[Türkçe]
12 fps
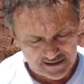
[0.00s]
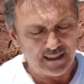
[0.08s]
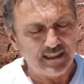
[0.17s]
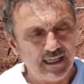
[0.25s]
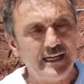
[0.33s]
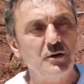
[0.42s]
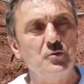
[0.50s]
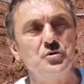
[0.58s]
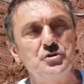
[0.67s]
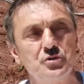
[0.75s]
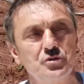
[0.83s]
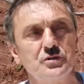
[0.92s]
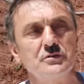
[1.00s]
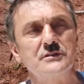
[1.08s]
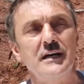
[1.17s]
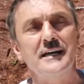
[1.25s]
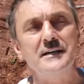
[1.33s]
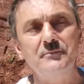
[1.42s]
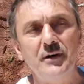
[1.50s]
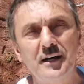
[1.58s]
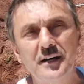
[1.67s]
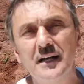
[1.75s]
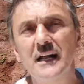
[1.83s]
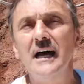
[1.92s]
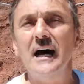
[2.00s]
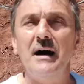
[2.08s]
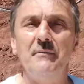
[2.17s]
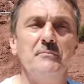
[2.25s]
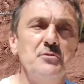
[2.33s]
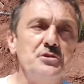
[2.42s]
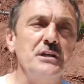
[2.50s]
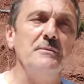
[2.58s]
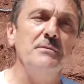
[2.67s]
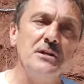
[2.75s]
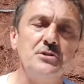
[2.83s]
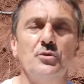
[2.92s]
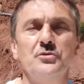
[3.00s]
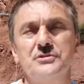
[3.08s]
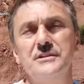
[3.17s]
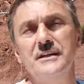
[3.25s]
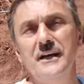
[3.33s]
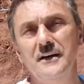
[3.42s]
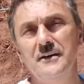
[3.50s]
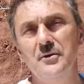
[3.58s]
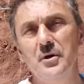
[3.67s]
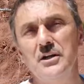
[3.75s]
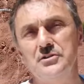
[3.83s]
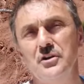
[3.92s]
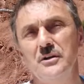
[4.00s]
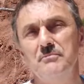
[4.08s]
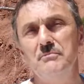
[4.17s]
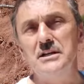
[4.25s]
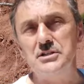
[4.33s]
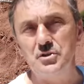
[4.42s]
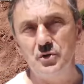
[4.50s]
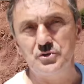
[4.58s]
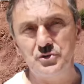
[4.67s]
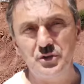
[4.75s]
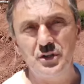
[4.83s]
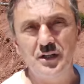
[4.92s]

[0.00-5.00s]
Sen genel konuşuyorsun. Saygım var ama müşteri bilinçli olsun. Yani. Tamam. Öyle söyleyeyim. Şimdi Bilinçli olsun.